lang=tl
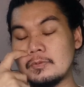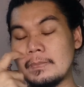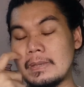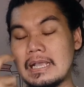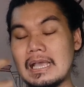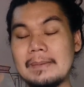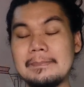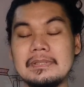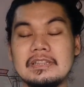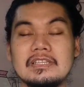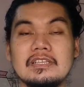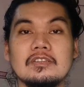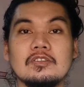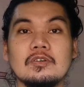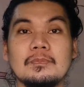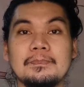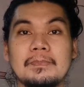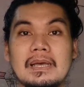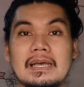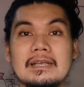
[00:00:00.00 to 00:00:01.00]
gumagamit na
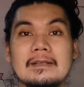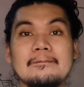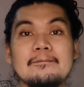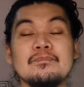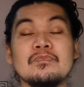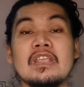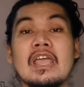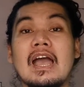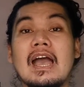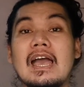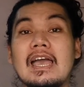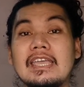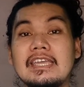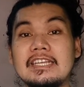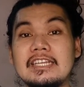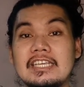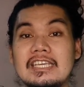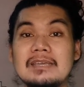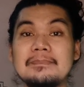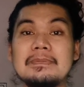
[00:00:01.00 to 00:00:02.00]
ito pag uh,
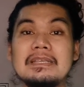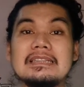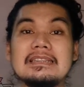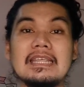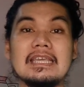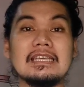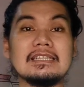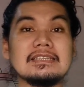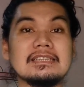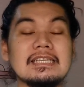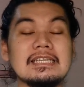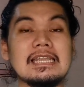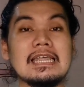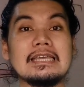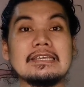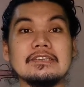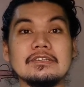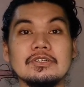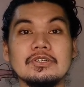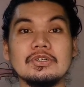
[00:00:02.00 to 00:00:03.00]
ini-imitate
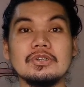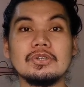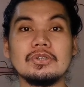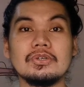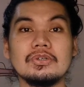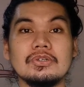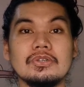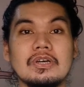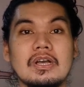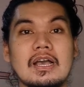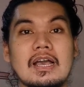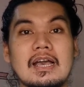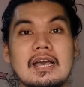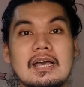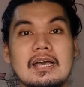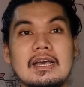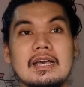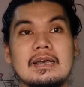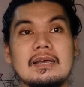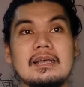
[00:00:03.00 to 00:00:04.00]
nila yung
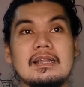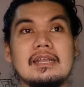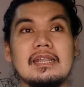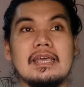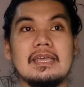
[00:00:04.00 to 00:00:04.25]
uh,